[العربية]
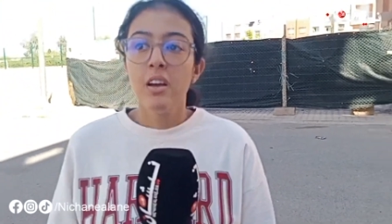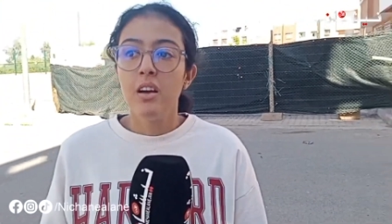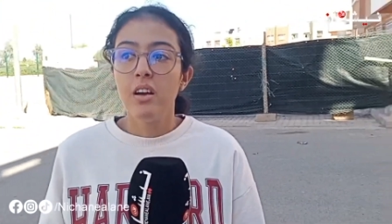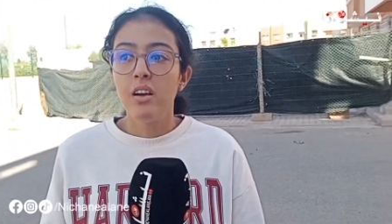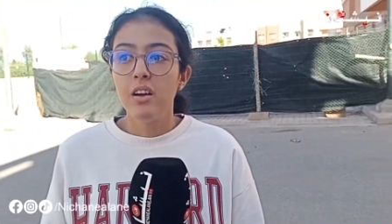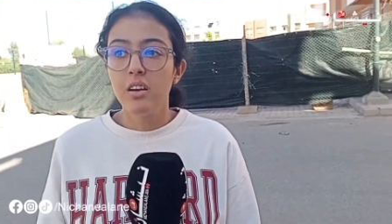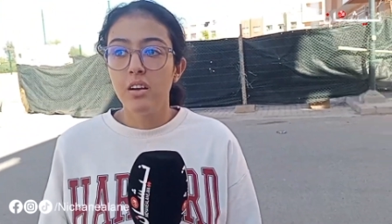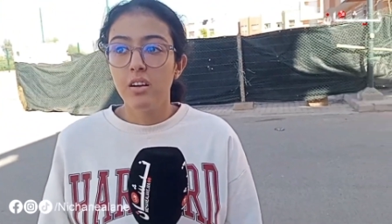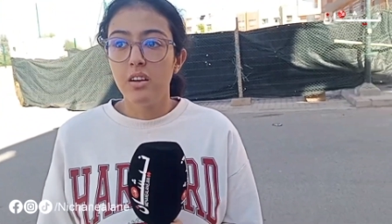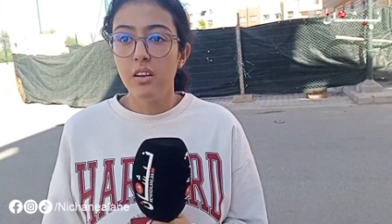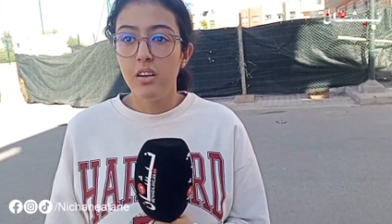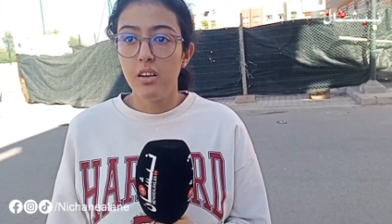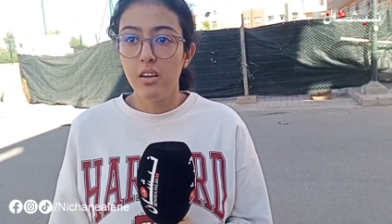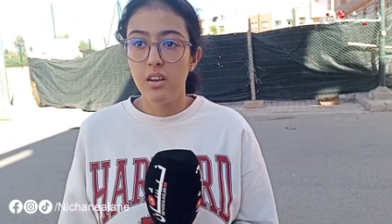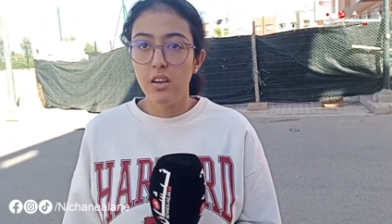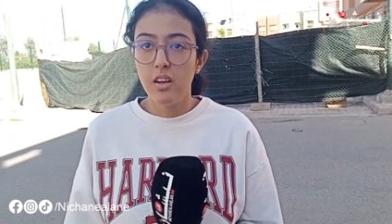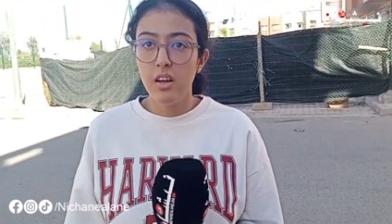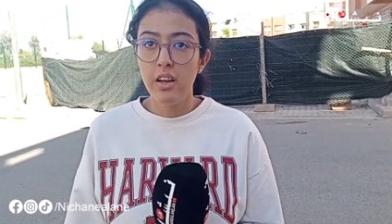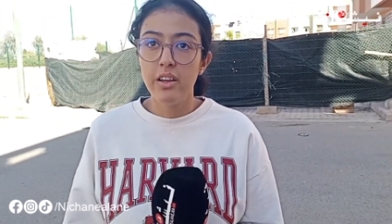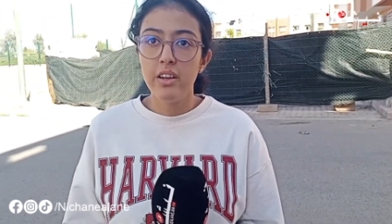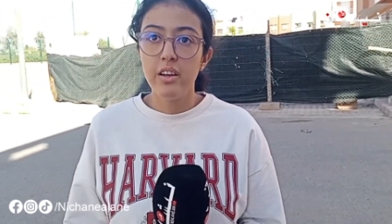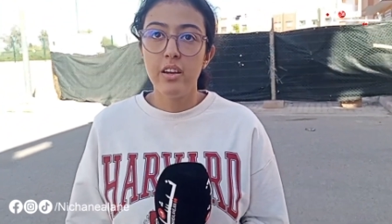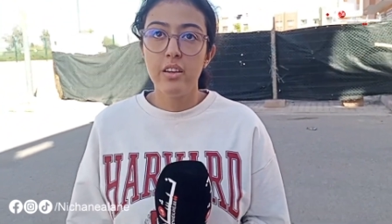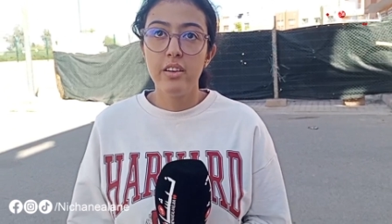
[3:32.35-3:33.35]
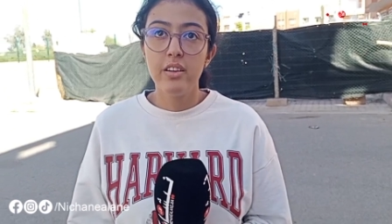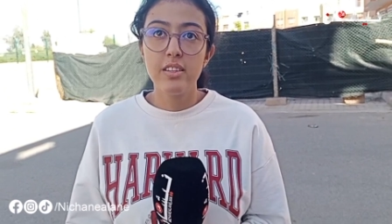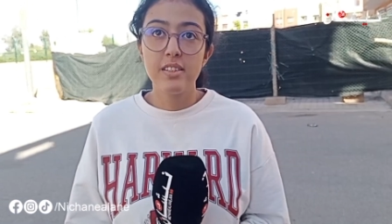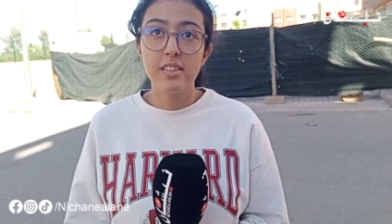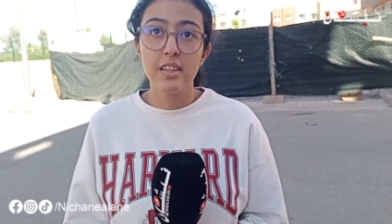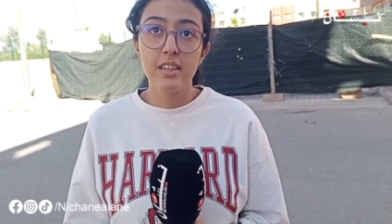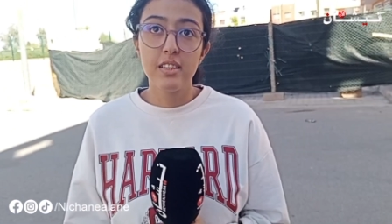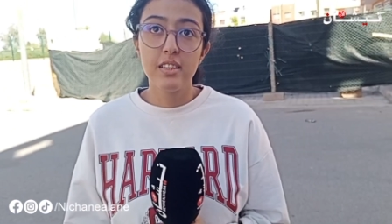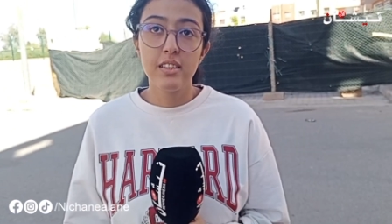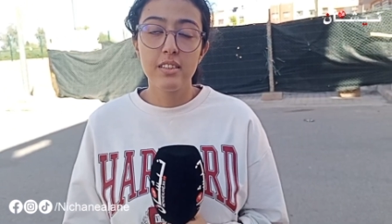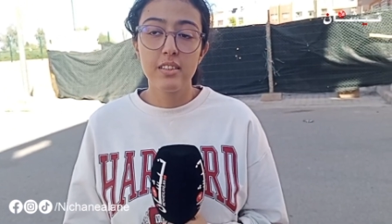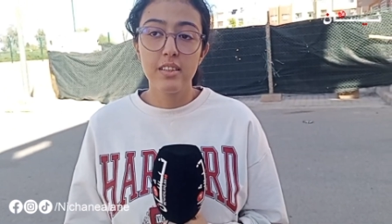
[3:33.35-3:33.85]
أه حنا هنا
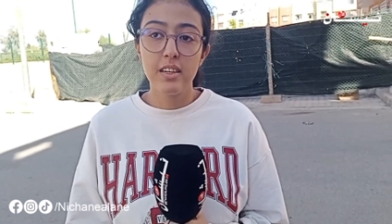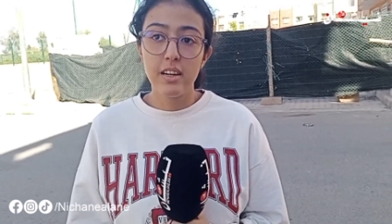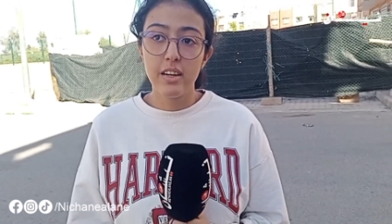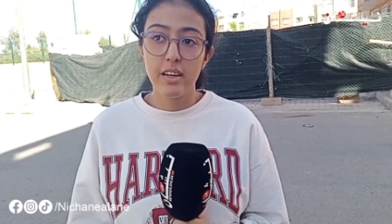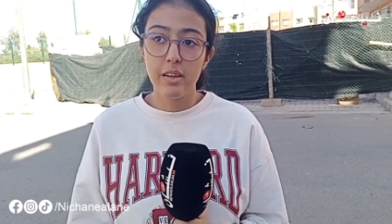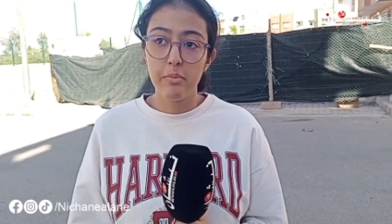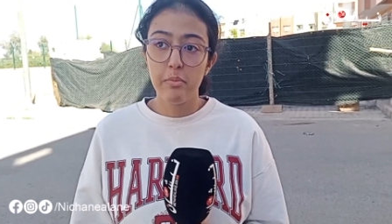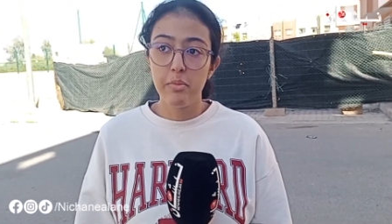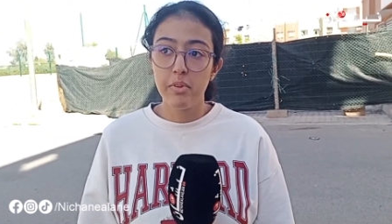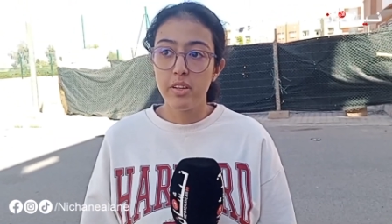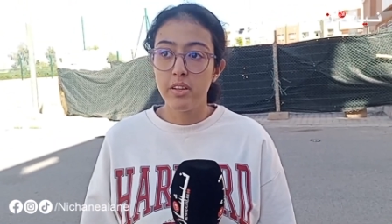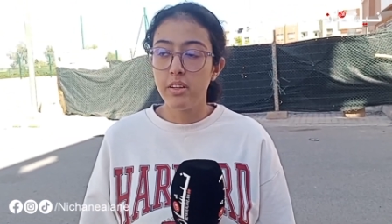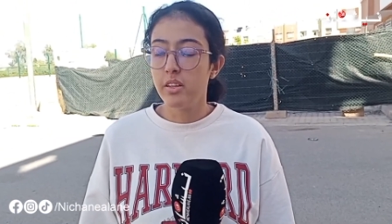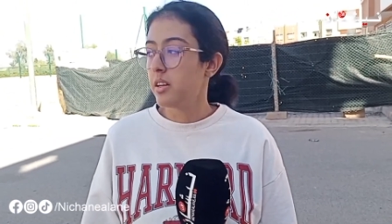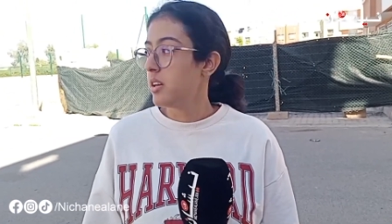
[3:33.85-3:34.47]
ساكنين تقريبا